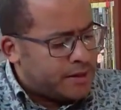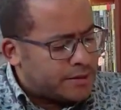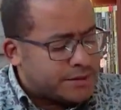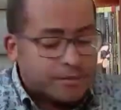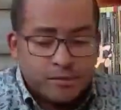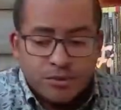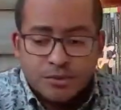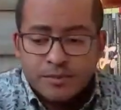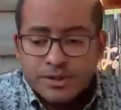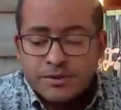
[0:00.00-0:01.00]
Sem muito
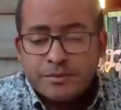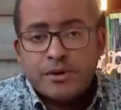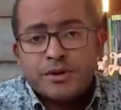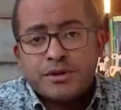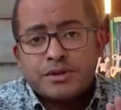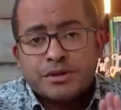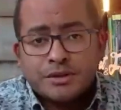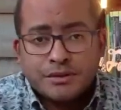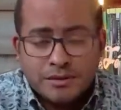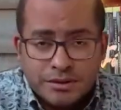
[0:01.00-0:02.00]
mais demoras,
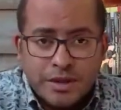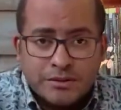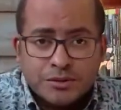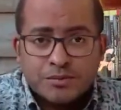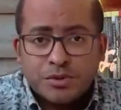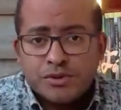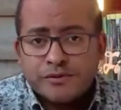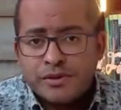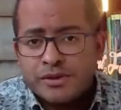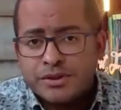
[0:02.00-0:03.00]
te dando as
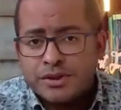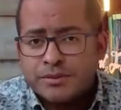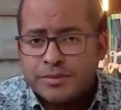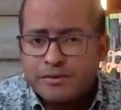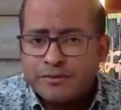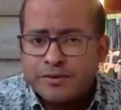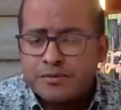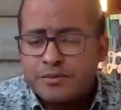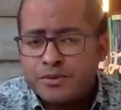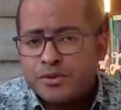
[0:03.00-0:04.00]
boas-vindas, quer pelo
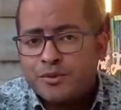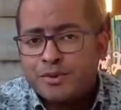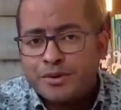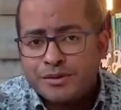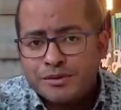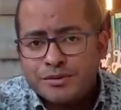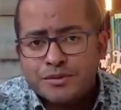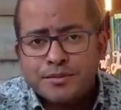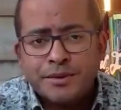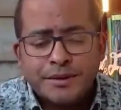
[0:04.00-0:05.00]
Facebook ou pelo YouTube